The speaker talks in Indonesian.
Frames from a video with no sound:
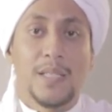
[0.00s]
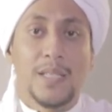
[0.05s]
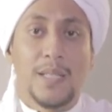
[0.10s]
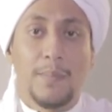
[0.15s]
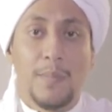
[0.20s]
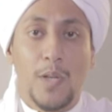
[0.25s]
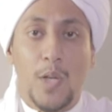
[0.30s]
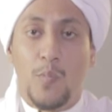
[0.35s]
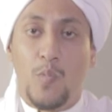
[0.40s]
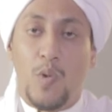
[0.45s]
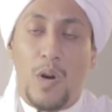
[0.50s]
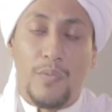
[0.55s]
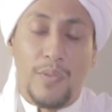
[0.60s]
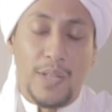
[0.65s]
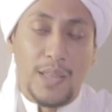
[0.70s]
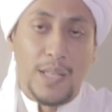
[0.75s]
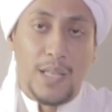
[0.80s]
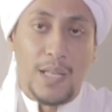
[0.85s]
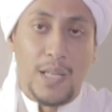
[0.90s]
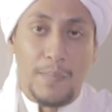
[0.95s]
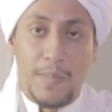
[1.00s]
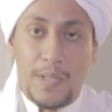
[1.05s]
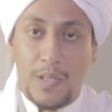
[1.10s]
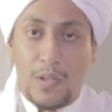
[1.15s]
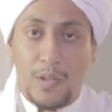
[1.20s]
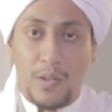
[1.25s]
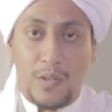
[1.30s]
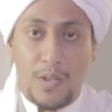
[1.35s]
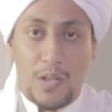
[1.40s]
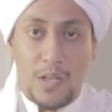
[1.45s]
sebelum wafatnya Nabi
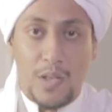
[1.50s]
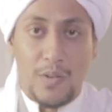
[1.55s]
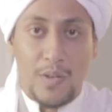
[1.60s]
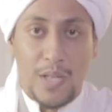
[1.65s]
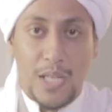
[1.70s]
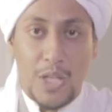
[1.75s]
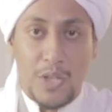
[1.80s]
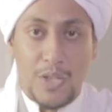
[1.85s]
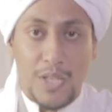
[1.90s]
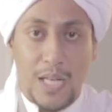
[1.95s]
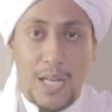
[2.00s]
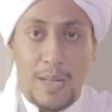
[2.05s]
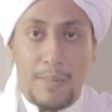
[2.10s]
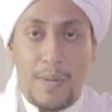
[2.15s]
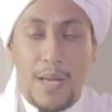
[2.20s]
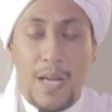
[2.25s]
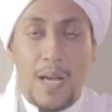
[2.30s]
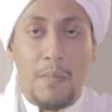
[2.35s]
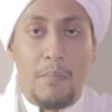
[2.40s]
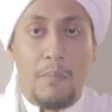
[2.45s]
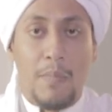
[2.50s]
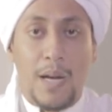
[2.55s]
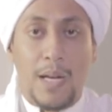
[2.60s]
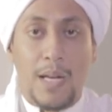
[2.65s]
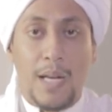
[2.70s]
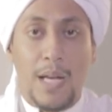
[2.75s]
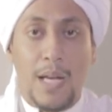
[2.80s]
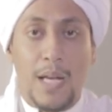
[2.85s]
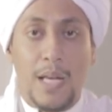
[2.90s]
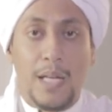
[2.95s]
SAW
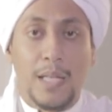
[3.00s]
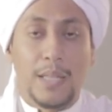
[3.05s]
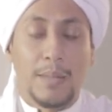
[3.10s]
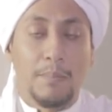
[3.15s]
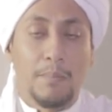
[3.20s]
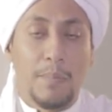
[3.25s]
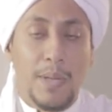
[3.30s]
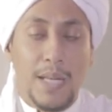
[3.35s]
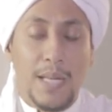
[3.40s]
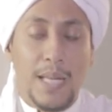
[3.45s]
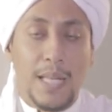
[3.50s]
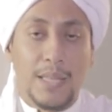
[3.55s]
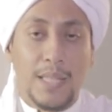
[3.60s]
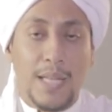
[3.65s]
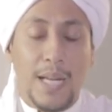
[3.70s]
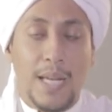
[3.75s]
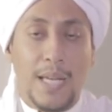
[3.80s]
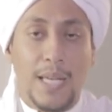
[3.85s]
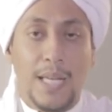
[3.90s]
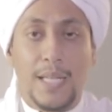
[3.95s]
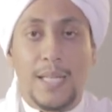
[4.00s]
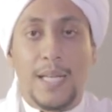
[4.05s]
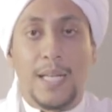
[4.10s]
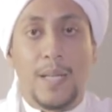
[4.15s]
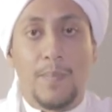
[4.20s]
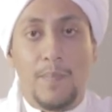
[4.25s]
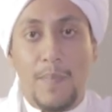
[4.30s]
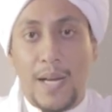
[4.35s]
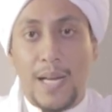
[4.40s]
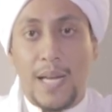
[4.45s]
maka benda terakhir yang
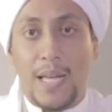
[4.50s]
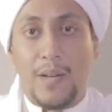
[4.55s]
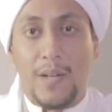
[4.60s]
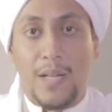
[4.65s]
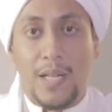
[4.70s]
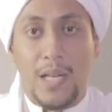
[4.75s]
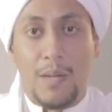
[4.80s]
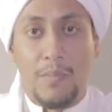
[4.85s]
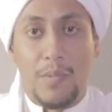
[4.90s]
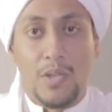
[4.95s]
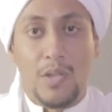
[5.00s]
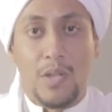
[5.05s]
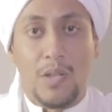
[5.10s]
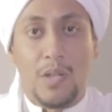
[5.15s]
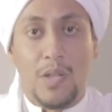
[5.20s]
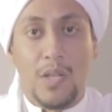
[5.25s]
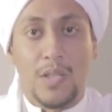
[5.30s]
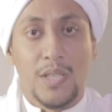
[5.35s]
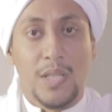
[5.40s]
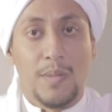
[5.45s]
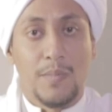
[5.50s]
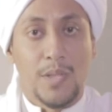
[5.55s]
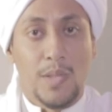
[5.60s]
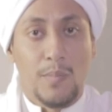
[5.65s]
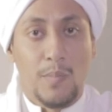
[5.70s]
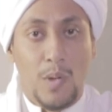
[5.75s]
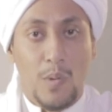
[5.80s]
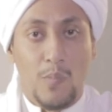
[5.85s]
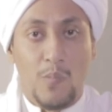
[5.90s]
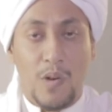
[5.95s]
dipakai oleh Nabi SAW
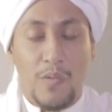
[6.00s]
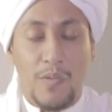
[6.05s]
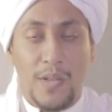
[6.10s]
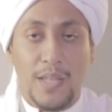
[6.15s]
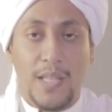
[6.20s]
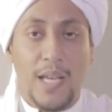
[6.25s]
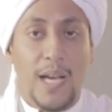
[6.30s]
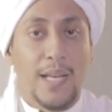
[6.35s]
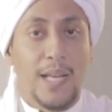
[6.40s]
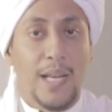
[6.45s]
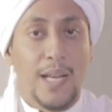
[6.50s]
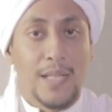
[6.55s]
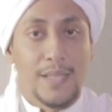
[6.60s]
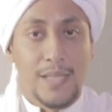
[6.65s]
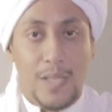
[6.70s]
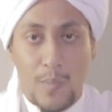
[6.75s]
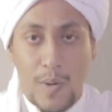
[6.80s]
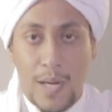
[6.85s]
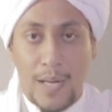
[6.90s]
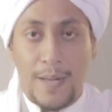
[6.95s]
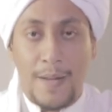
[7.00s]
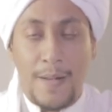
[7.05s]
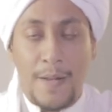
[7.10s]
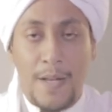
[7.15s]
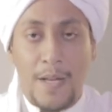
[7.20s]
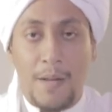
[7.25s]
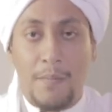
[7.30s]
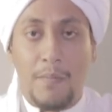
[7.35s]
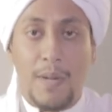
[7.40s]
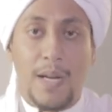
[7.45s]
sebelum wafatnya adalah siwak
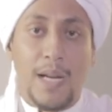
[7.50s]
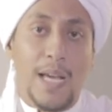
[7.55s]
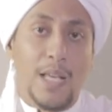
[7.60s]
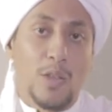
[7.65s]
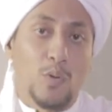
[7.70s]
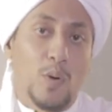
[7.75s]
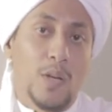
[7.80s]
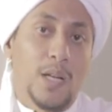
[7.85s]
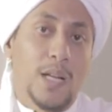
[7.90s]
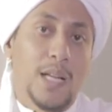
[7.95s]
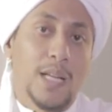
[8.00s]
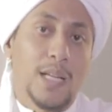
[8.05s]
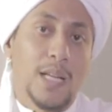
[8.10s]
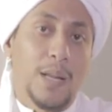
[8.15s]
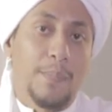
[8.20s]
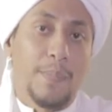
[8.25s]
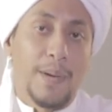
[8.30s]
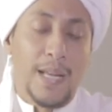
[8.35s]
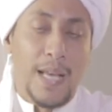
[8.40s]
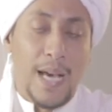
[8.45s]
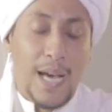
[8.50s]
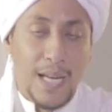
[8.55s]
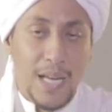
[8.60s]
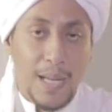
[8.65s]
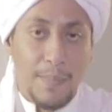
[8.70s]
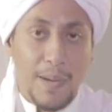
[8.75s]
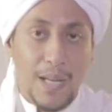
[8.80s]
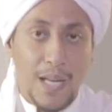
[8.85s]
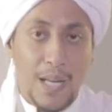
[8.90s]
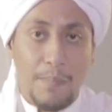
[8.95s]
maka itu adalah daripada
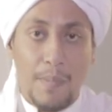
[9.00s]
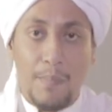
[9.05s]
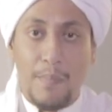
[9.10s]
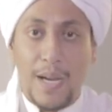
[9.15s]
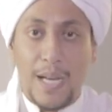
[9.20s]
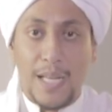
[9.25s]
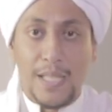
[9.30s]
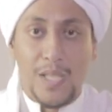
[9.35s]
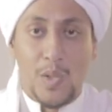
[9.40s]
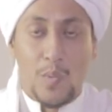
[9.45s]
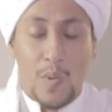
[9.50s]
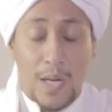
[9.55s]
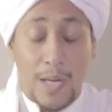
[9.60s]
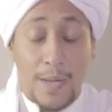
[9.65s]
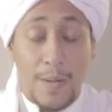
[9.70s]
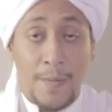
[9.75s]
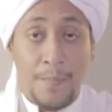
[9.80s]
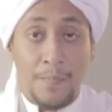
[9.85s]
adab-adab pemakai siwak